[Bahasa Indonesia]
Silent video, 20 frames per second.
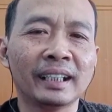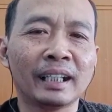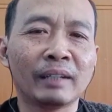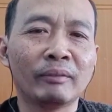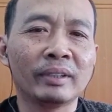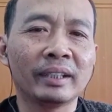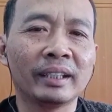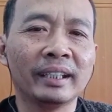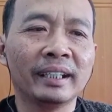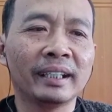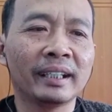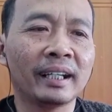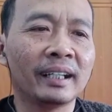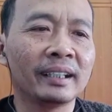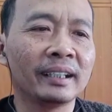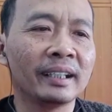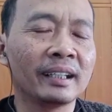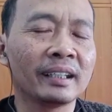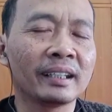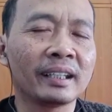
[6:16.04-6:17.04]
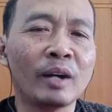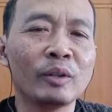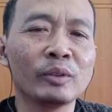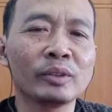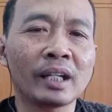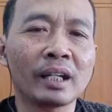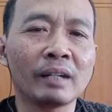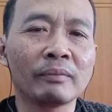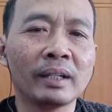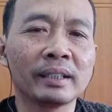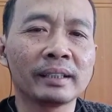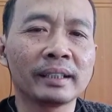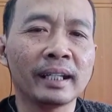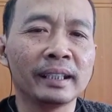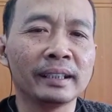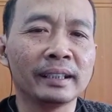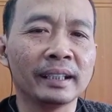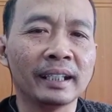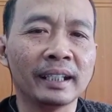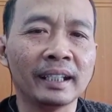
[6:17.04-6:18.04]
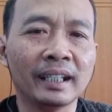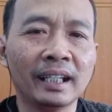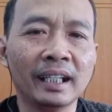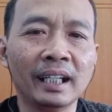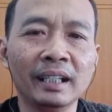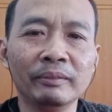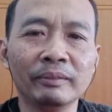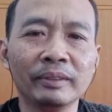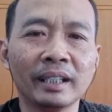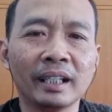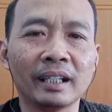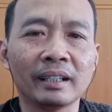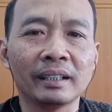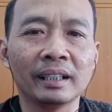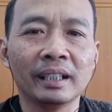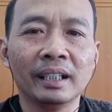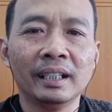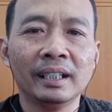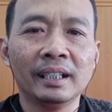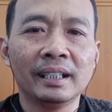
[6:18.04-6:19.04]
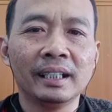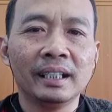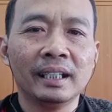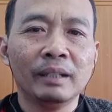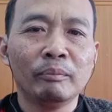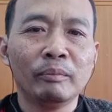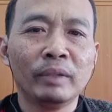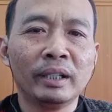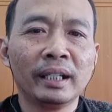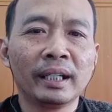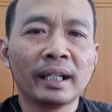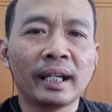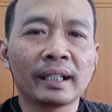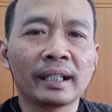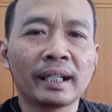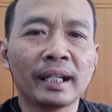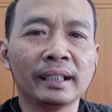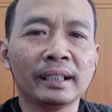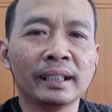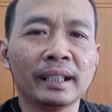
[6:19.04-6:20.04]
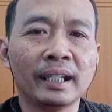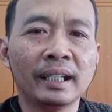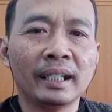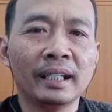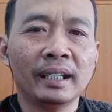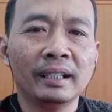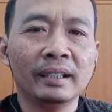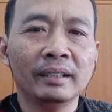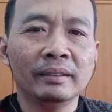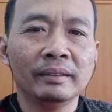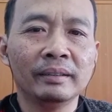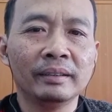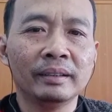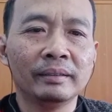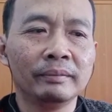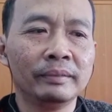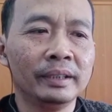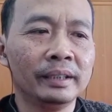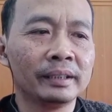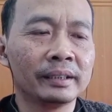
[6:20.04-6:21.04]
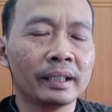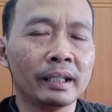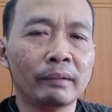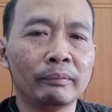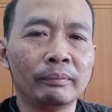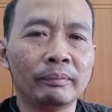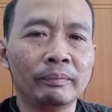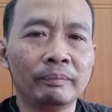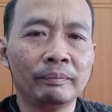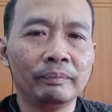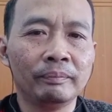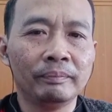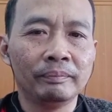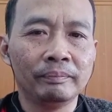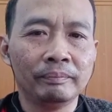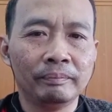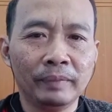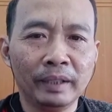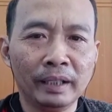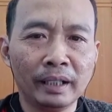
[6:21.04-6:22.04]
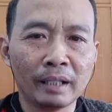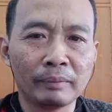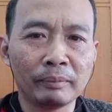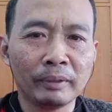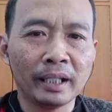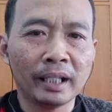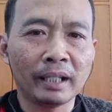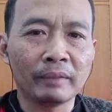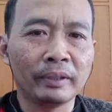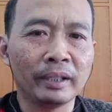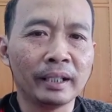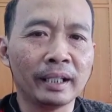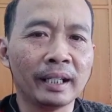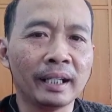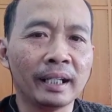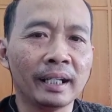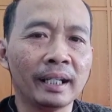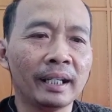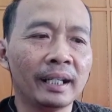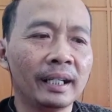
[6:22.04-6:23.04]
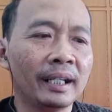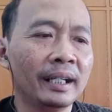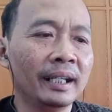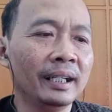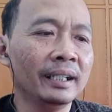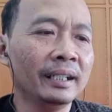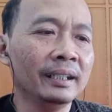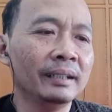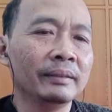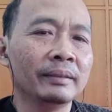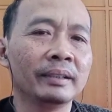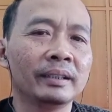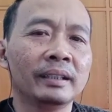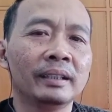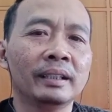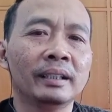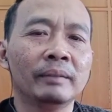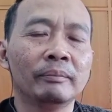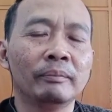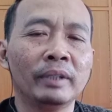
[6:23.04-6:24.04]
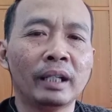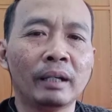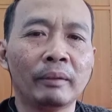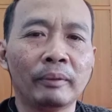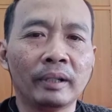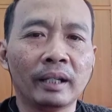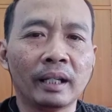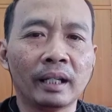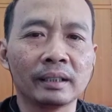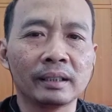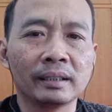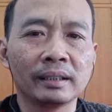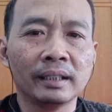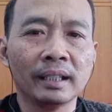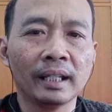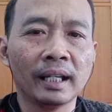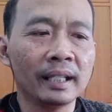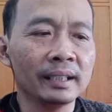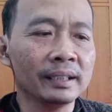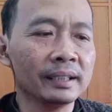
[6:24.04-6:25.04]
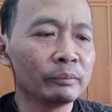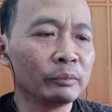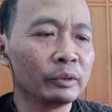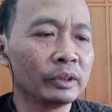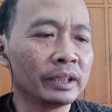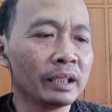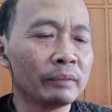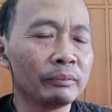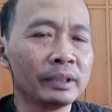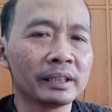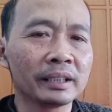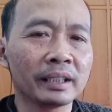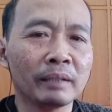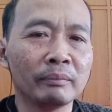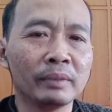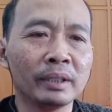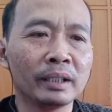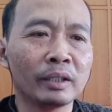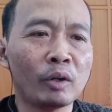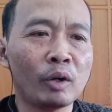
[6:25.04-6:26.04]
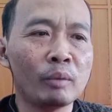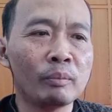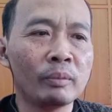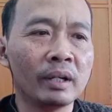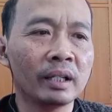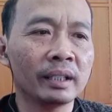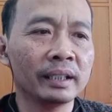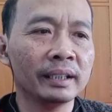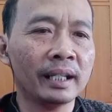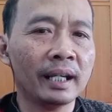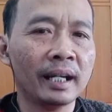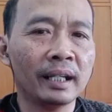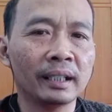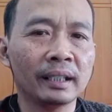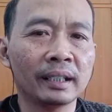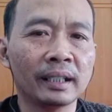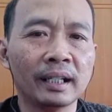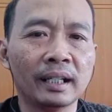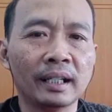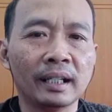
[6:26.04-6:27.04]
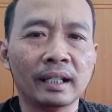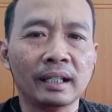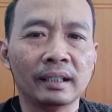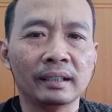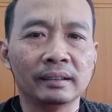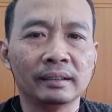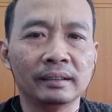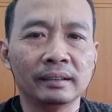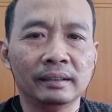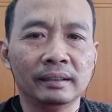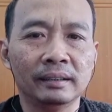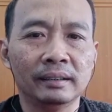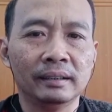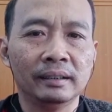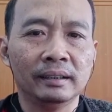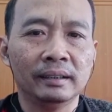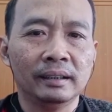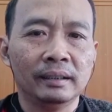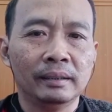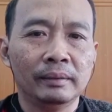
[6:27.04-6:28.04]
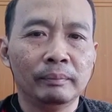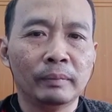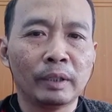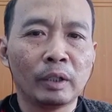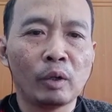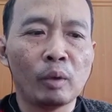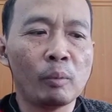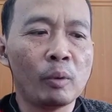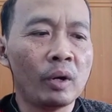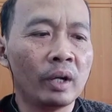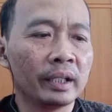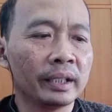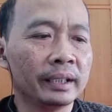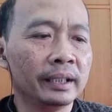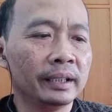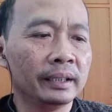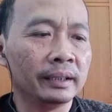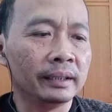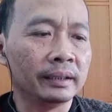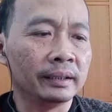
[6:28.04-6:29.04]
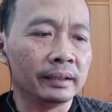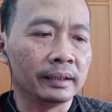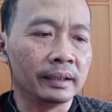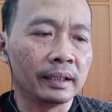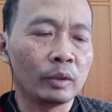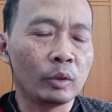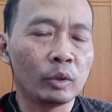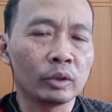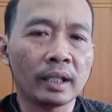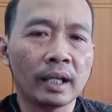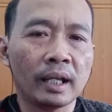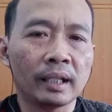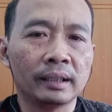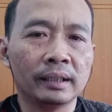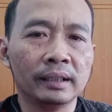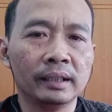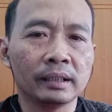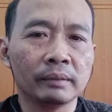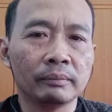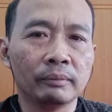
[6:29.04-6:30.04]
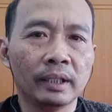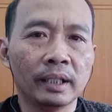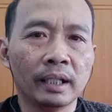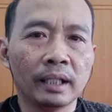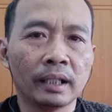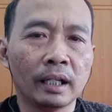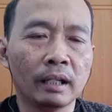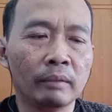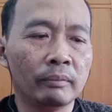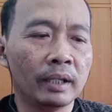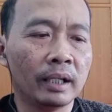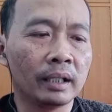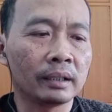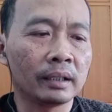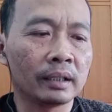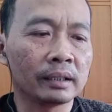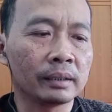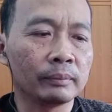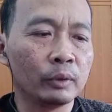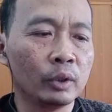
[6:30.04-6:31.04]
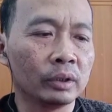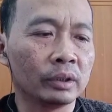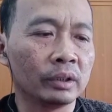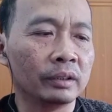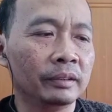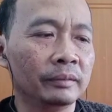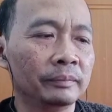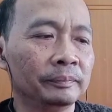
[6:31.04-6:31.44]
Yang penting kalian tahu cara bacanya biar mendengarkannya bisa benar-benar benar, benar-benar jelas, kemudian bisa menomori angka. Menomori ya, kotak di sebelah gambar tersebut.